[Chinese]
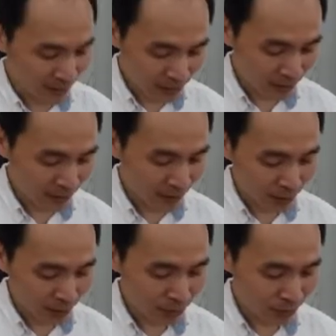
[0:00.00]
是这个
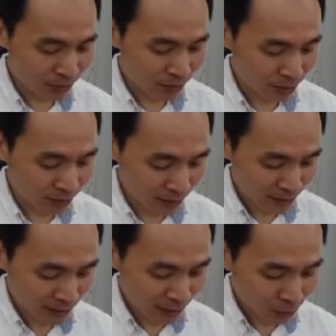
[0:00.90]
好处就是
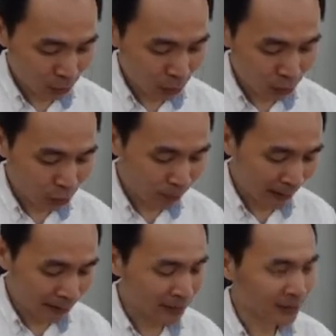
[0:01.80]
我有多把
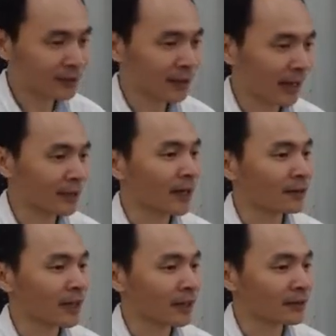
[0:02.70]
这个拆掉，
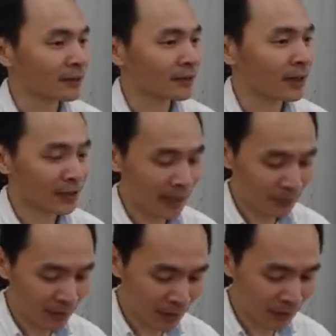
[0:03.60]
这样子好，下
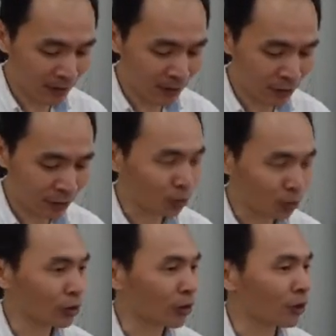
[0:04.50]
面这边就是多
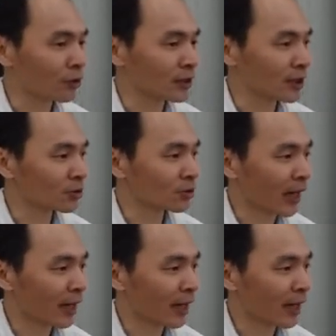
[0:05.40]
留空间出来。